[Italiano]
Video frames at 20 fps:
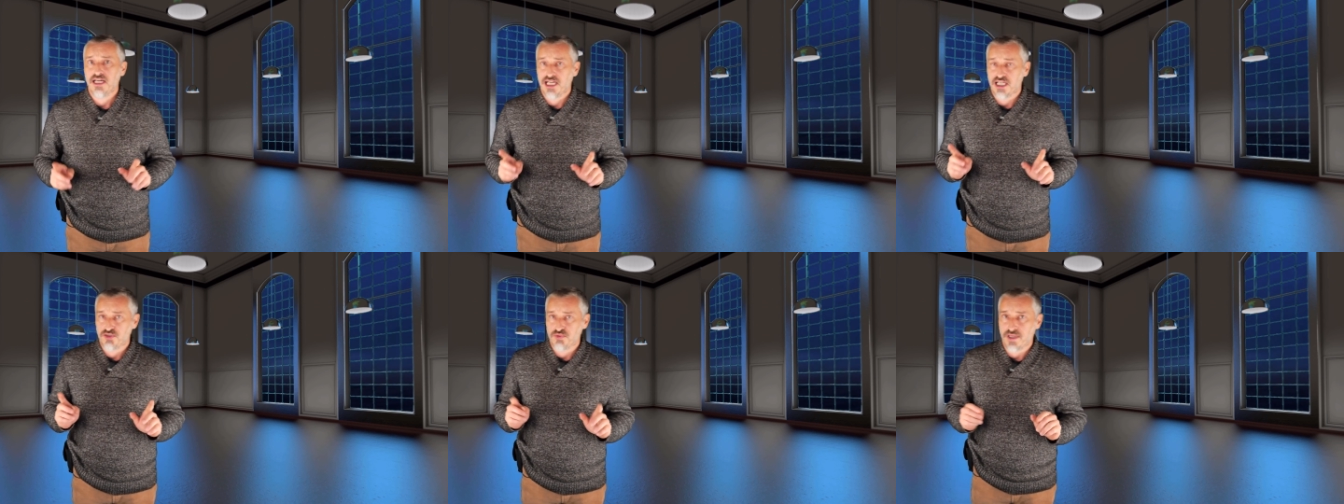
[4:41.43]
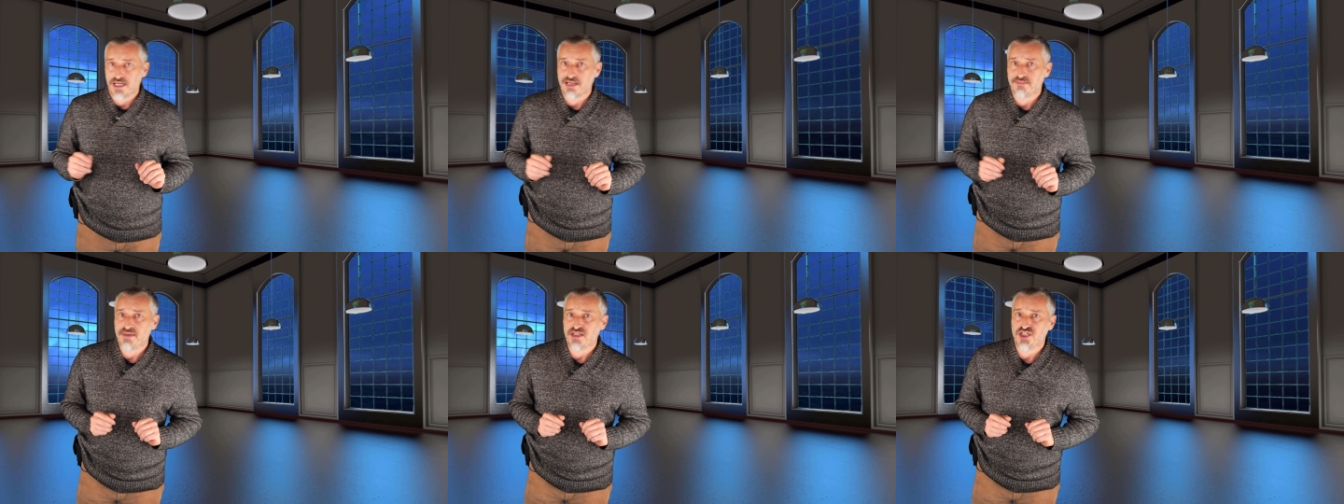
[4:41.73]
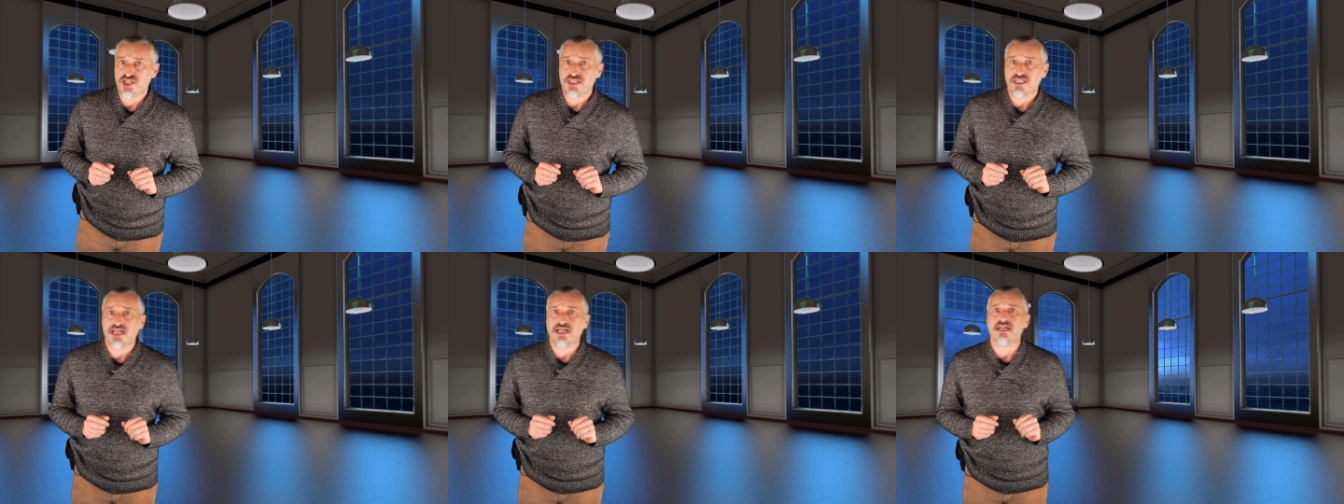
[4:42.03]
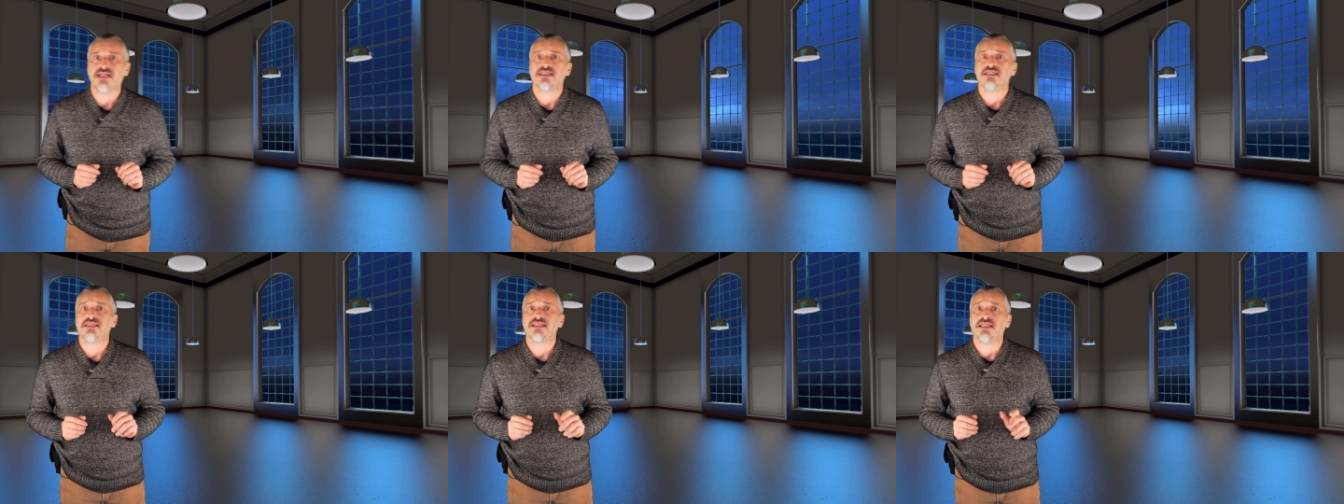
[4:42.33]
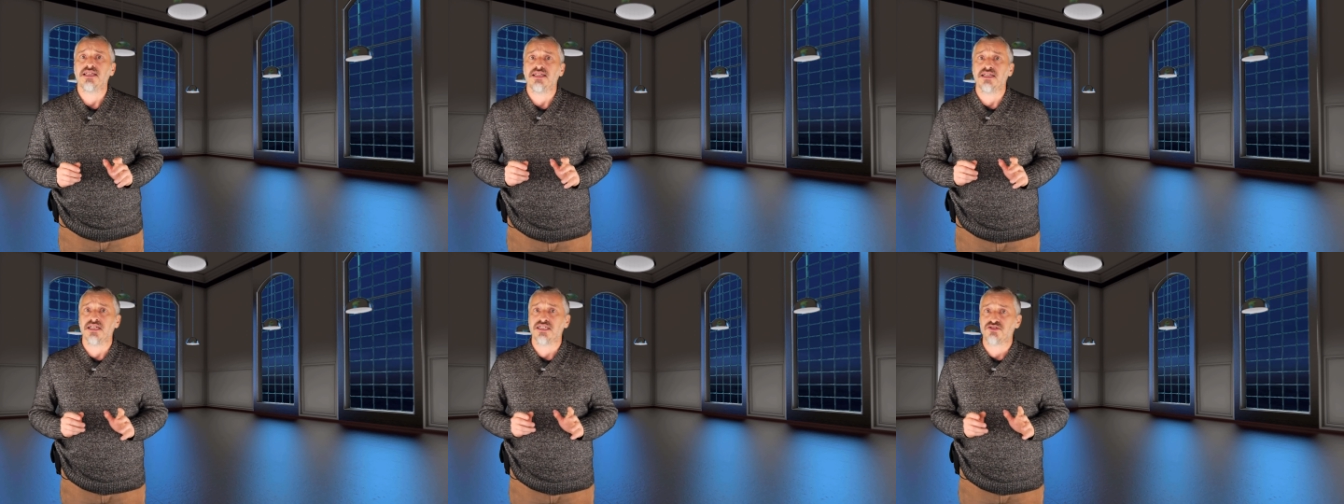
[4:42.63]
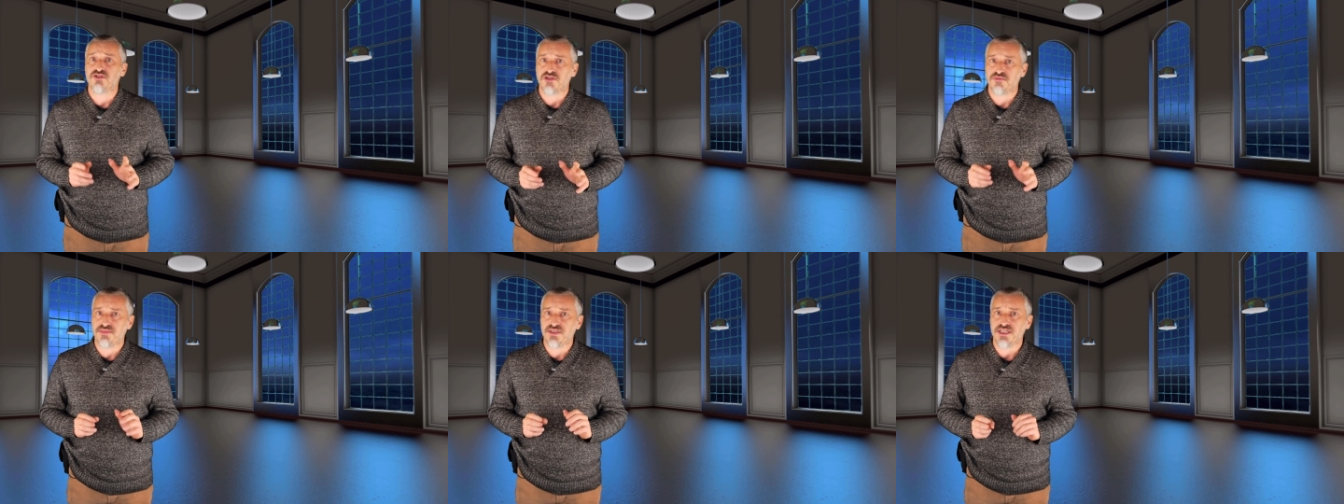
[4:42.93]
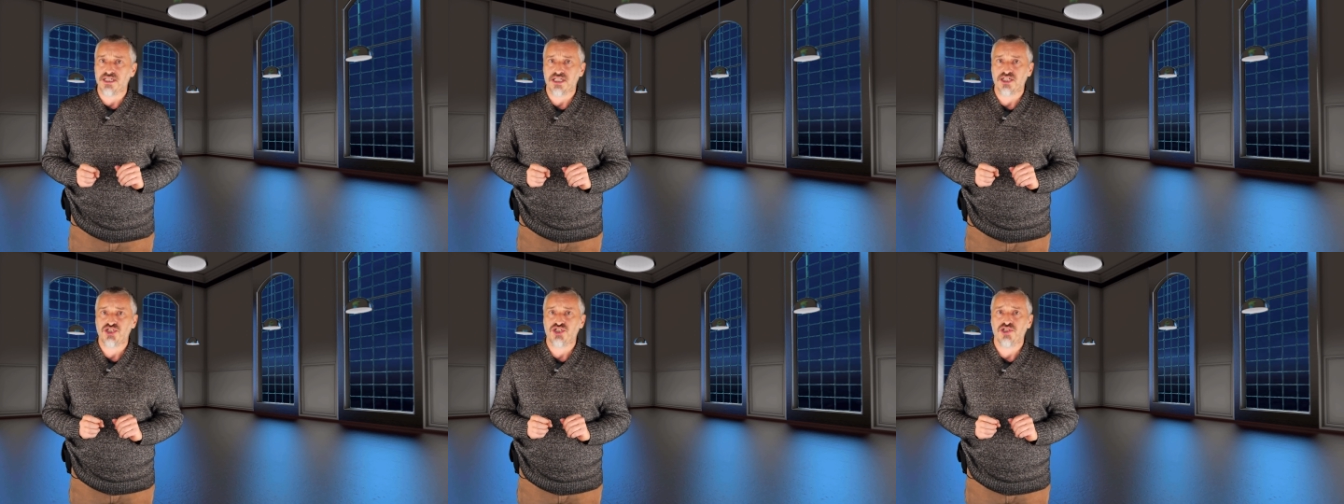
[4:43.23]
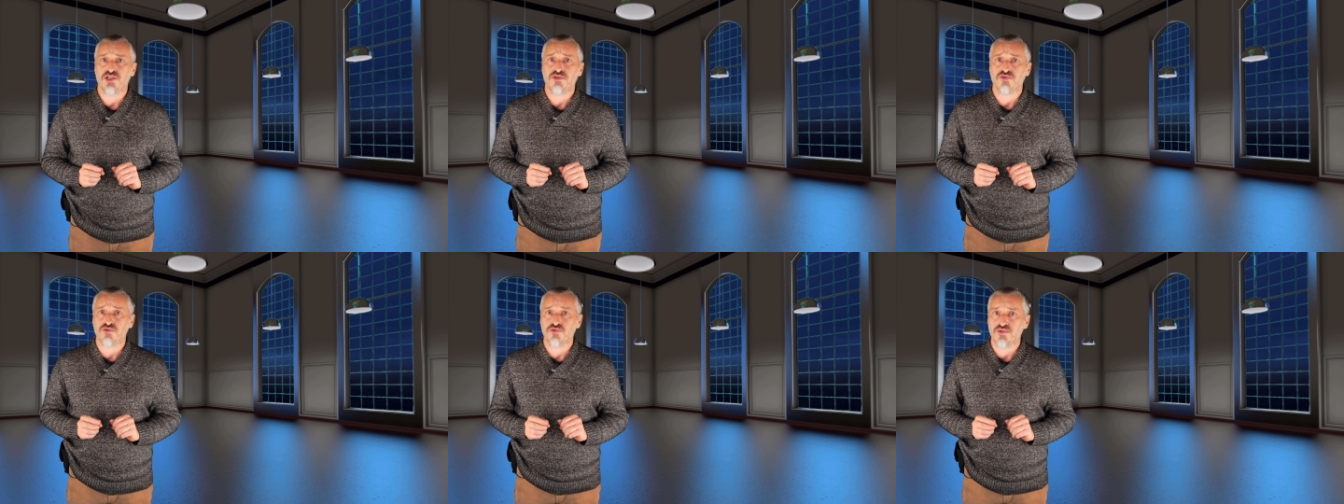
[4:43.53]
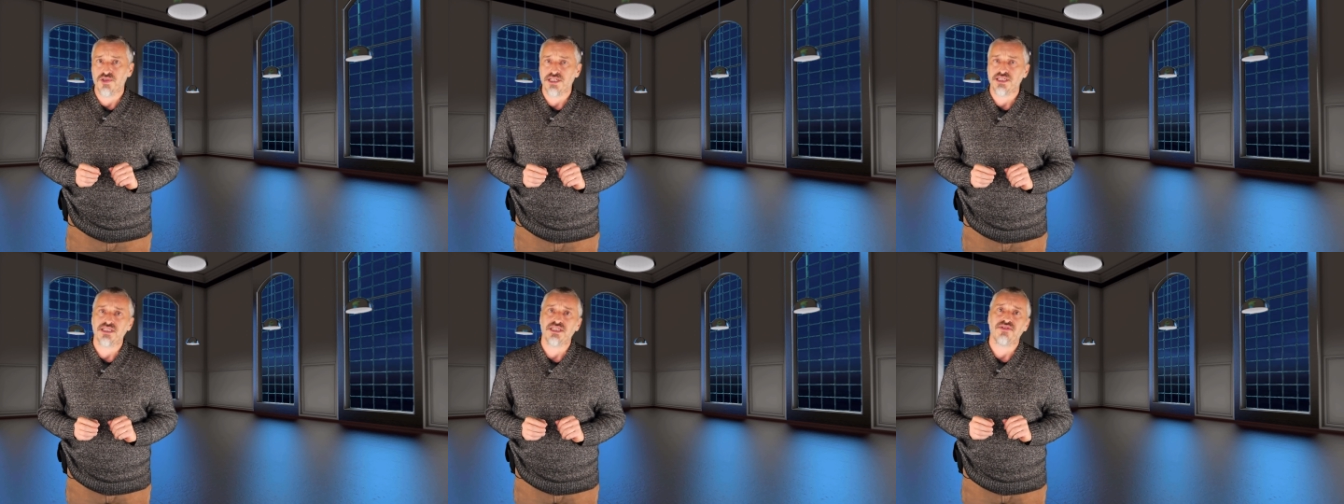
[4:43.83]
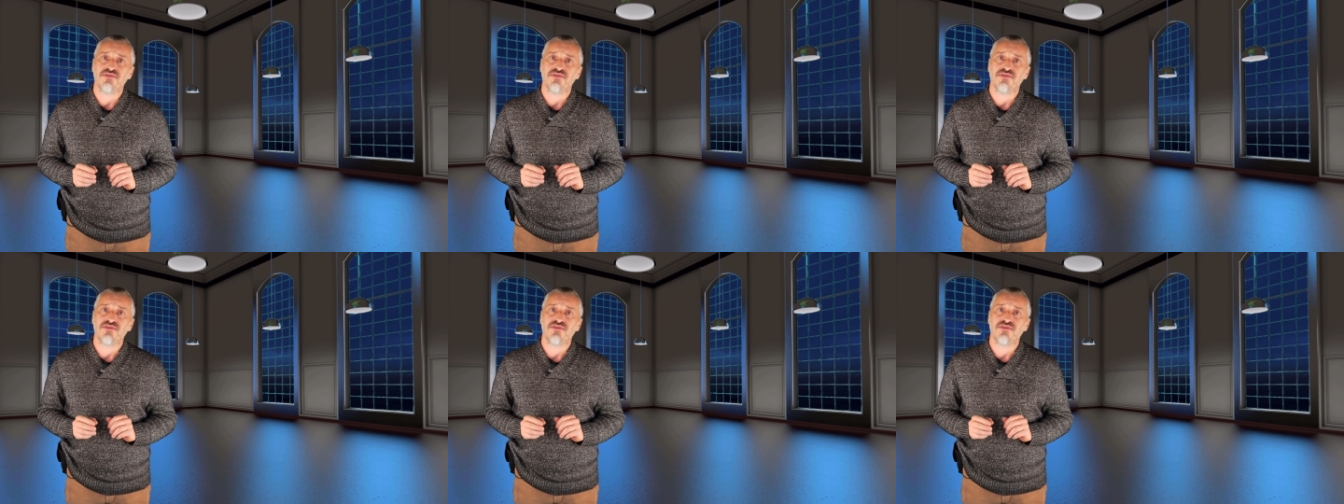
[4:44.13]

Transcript: la sua capacità di assorbire CO2